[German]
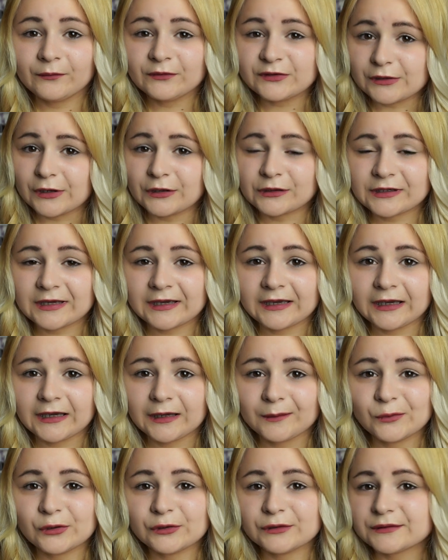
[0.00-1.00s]

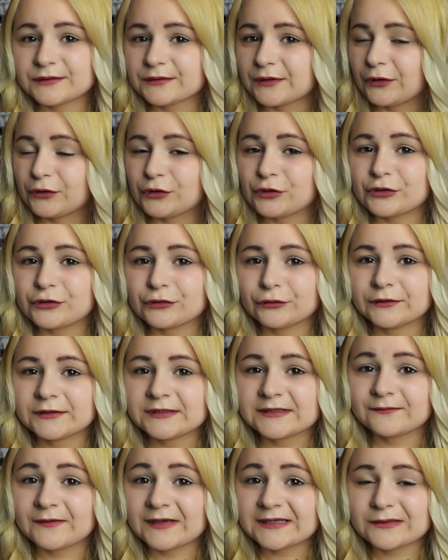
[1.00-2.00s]
Sonnencreme,
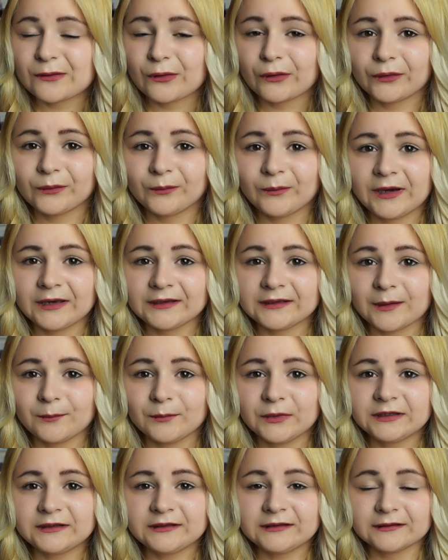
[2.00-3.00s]
Sonnenschutz, was auch immer,
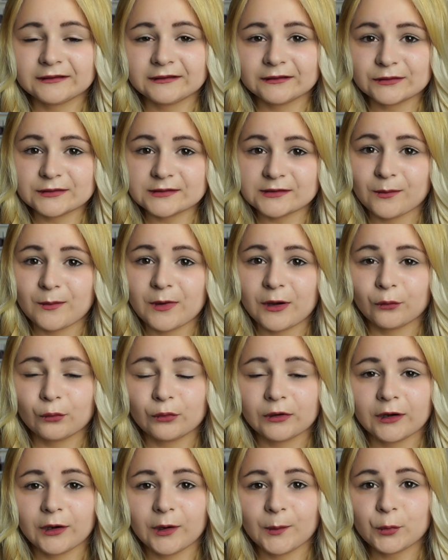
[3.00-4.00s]
damit ihr den
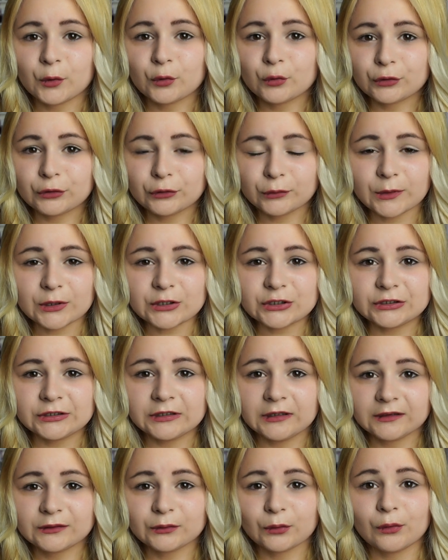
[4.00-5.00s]
Sommerurlaub gut
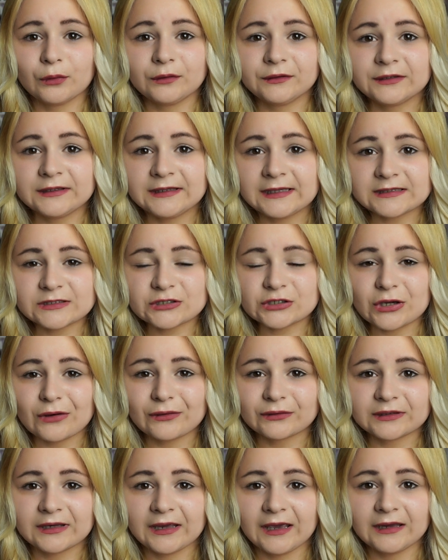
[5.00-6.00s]
übersteht. Und jetzt
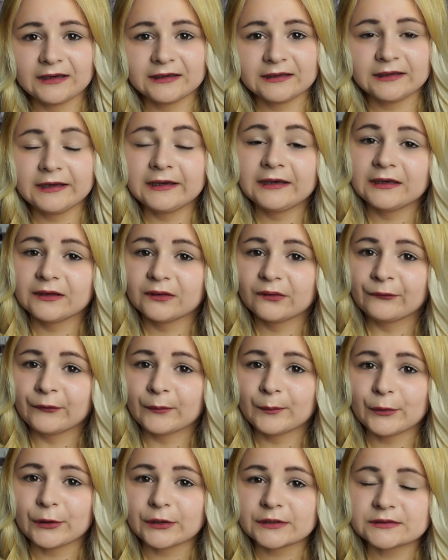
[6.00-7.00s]
schaut gerne in die
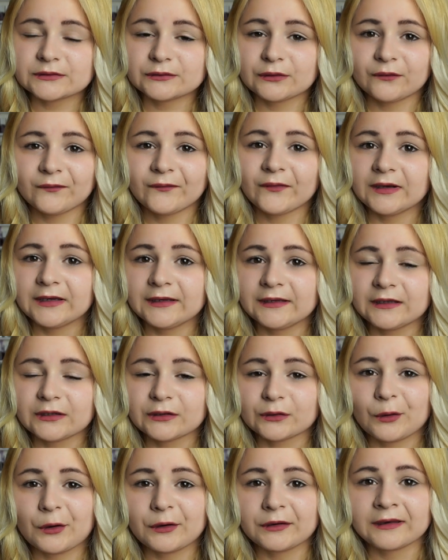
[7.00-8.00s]
Infobox, dort verlinke
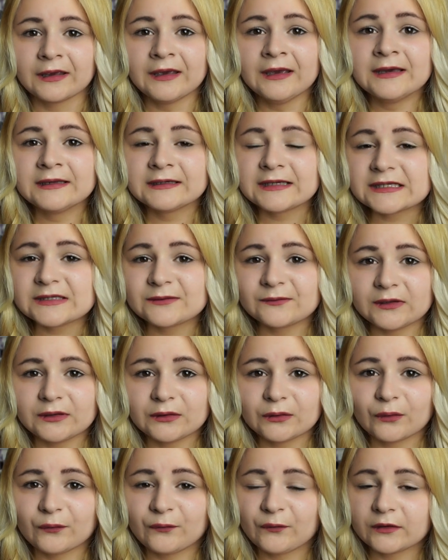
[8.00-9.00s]
ich euch das
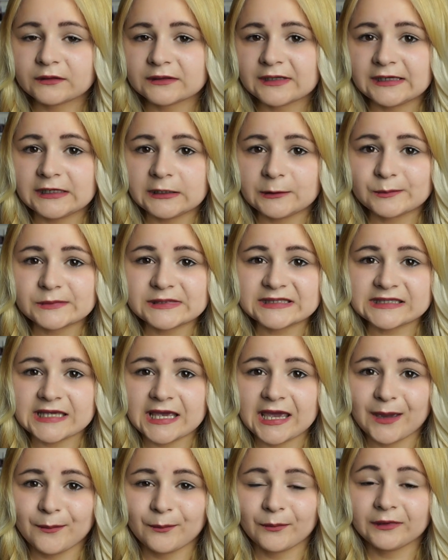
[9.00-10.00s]
Video von der lieben
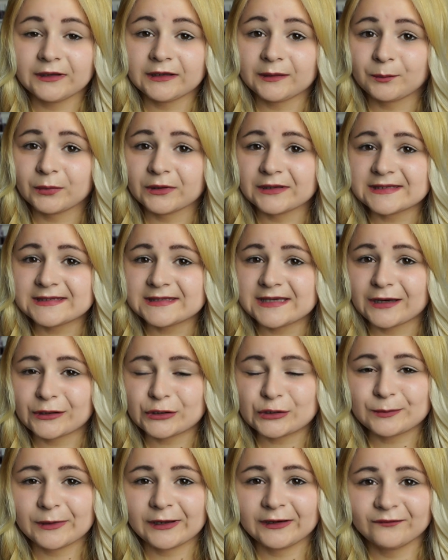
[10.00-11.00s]
Sam. Ich bin sehr
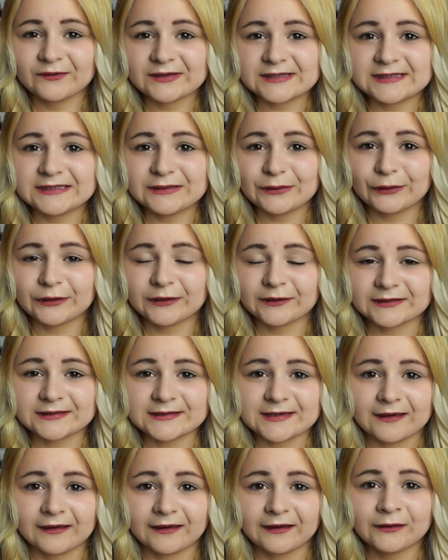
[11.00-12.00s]
gespannt, was sie euch
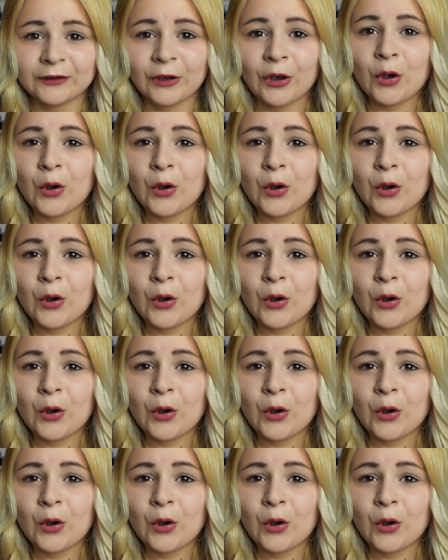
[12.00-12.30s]
zeigt.